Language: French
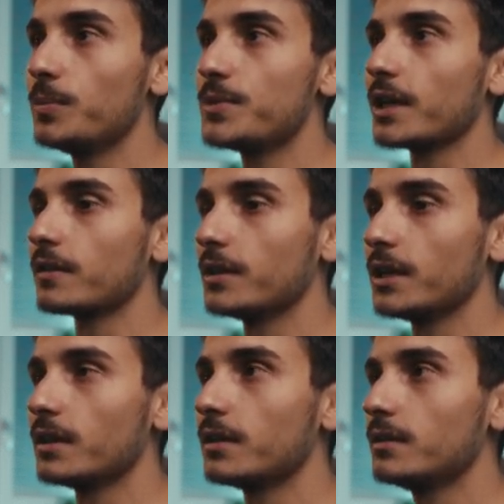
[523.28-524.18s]

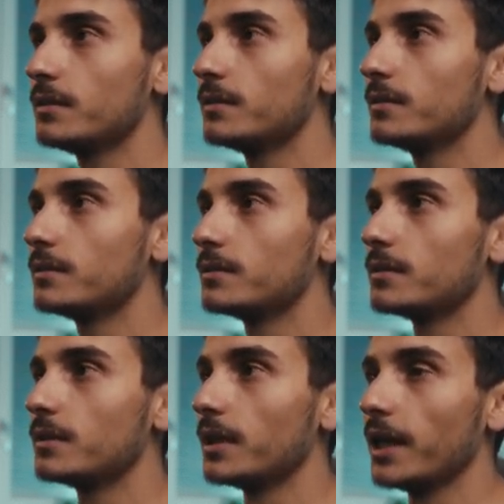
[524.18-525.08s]
observer
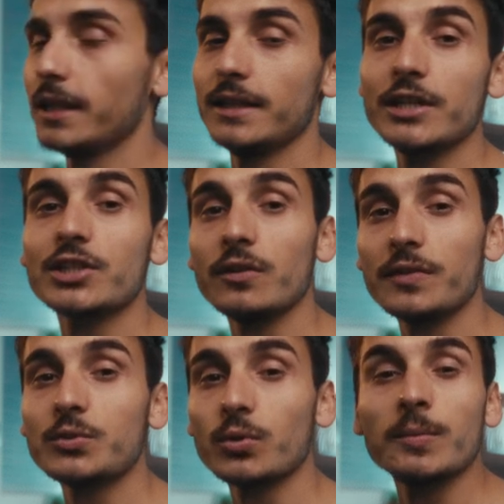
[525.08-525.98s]
et être déjà en
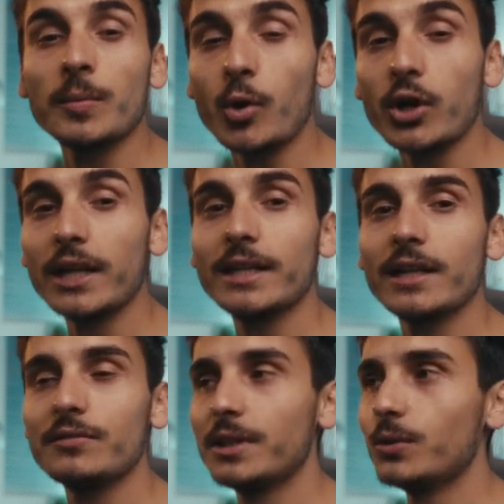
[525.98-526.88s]
fait sur le moment clé de
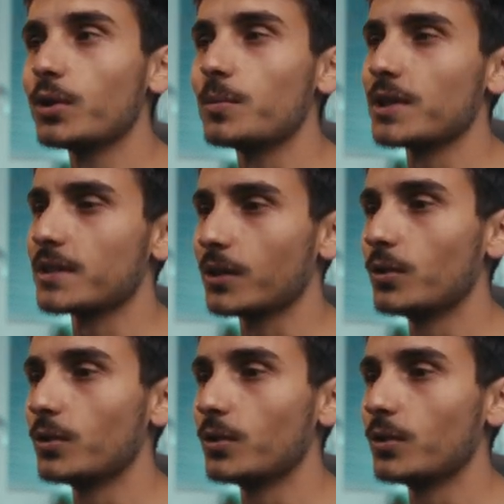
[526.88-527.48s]
la vidéo, comme ça ça